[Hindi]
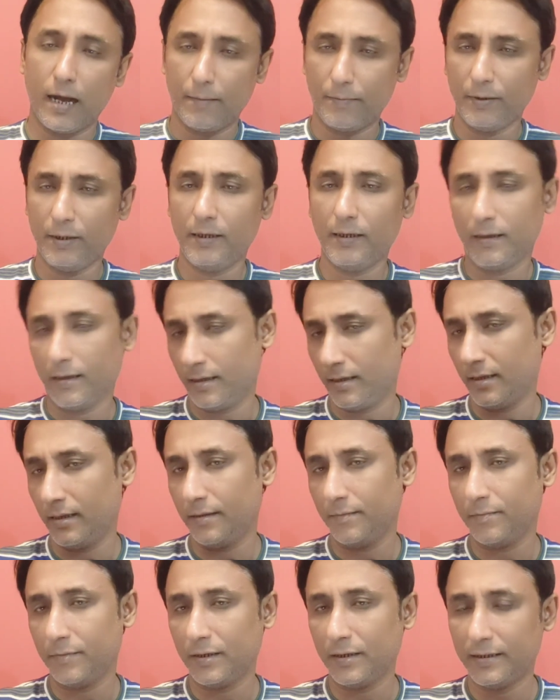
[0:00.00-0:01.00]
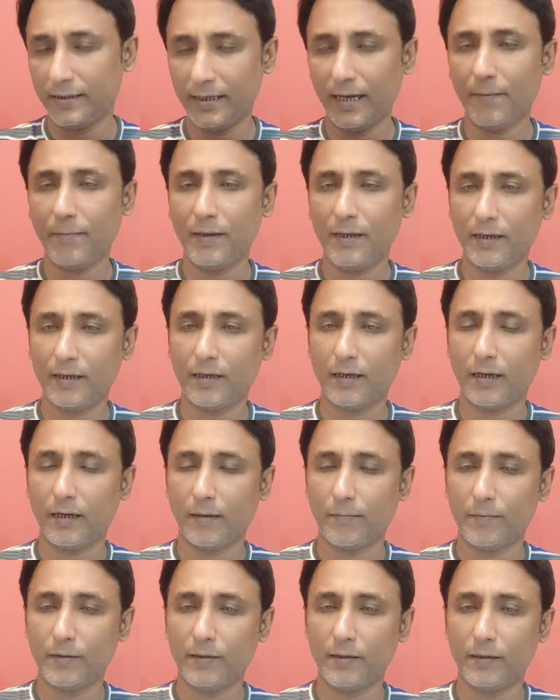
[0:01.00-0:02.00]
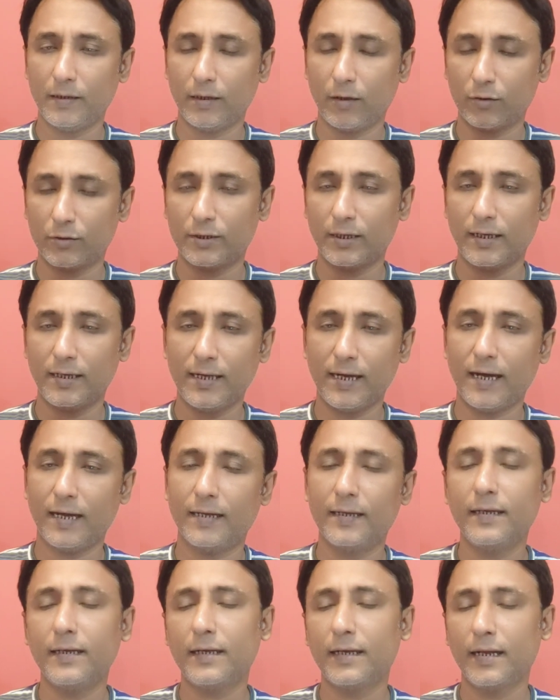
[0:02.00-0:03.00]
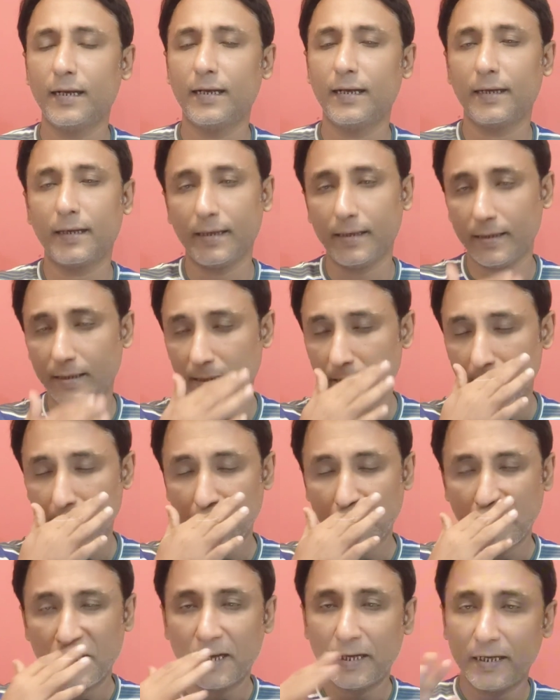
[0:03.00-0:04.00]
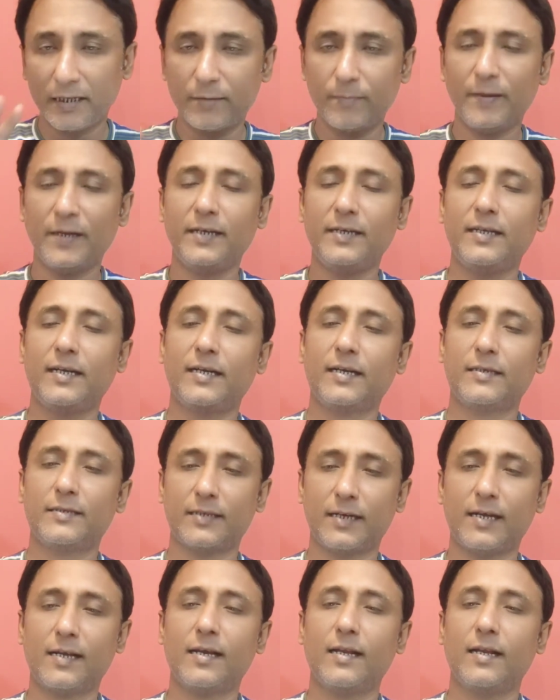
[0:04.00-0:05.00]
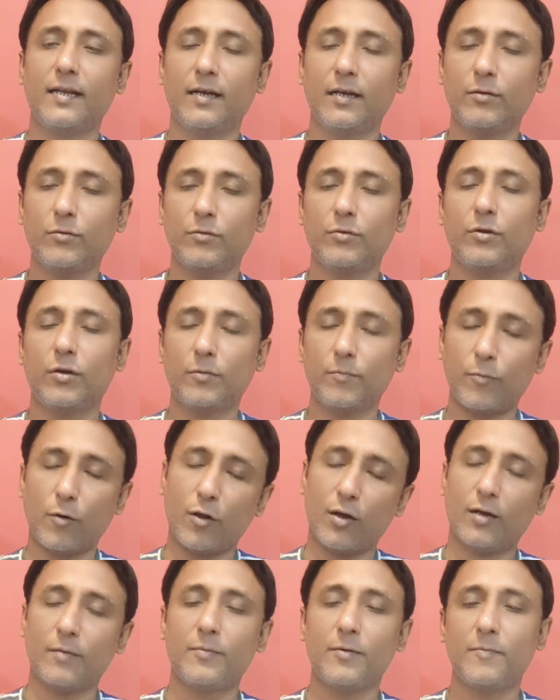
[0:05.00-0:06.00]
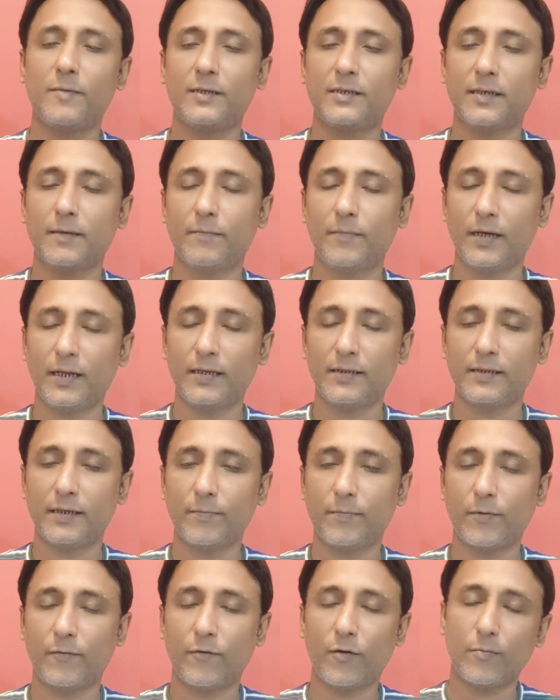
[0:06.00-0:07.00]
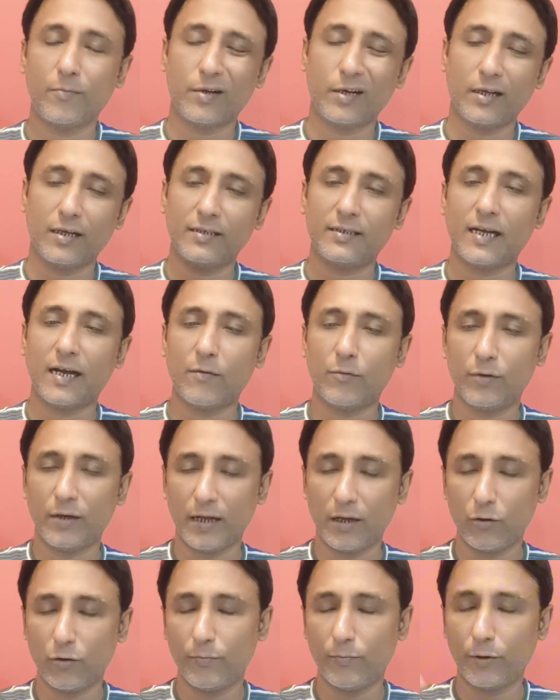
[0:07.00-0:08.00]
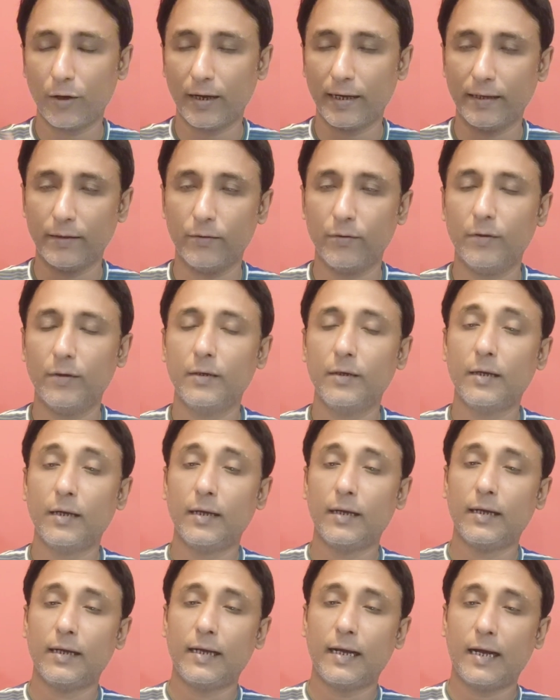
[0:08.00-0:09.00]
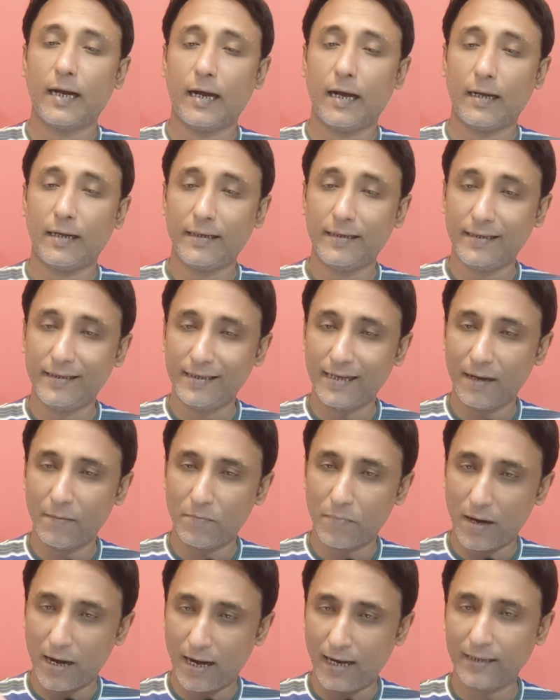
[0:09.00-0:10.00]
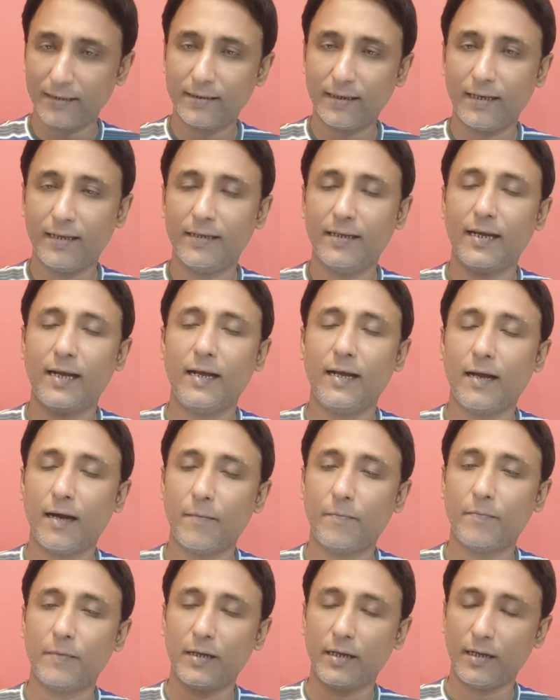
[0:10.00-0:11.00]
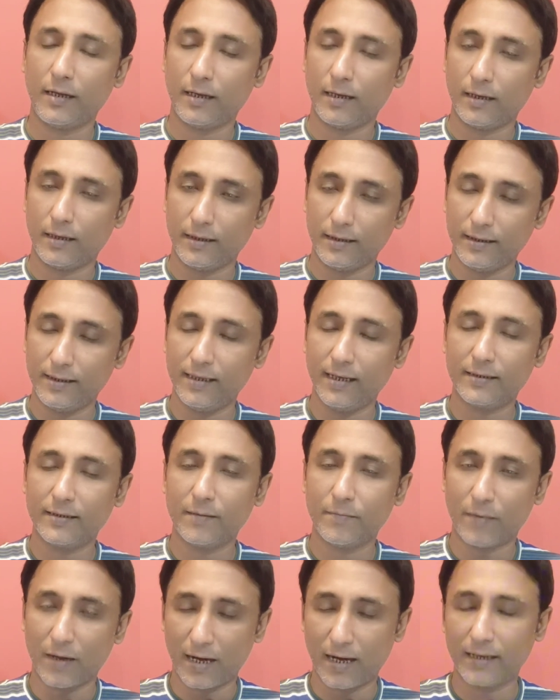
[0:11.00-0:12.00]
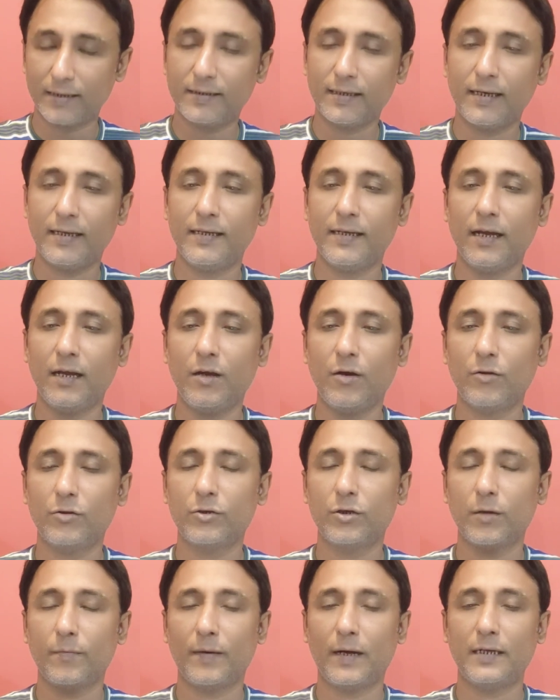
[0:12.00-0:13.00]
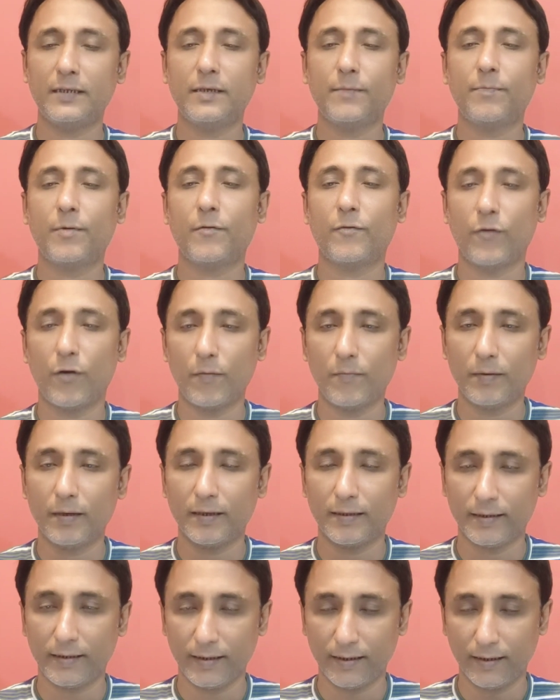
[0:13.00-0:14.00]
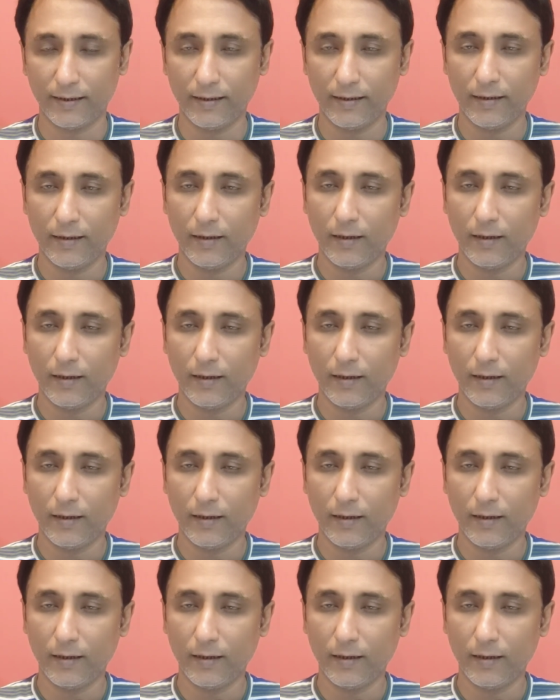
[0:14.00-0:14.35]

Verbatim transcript: अभी इंडिया में एक अभी ऑस्ट्रेलिया आ रही है खेलने के लिए इसमें इंडिया अच्छा खेलेगा नो डाउट बॉलर भी बच्चे बड़े अच्छे परफॉर्म करेंगे चाहे वो नए हो पुराने हो इंडिया बाहर चले जाए अपने इंडिया से बाहर चले जाए और उसके बाद जब परफॉर्म करती है